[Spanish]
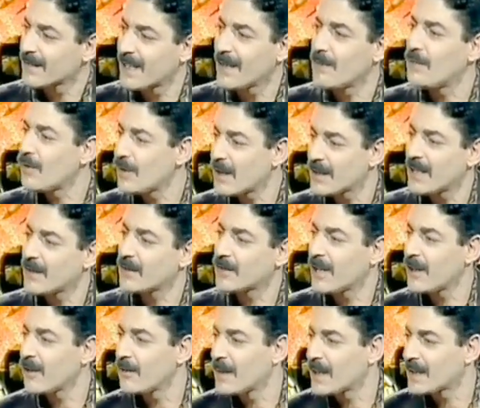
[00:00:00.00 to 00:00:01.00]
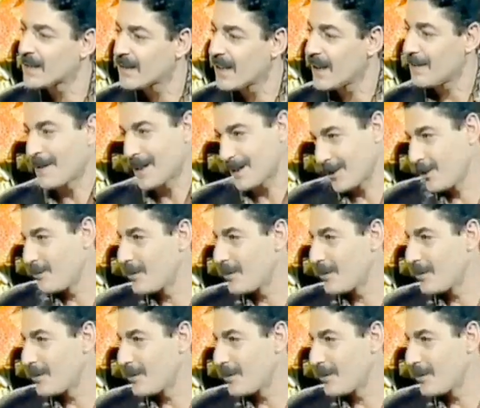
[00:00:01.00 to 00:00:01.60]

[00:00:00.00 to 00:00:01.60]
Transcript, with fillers: ¿qué murga te ha gustado más? Aparte de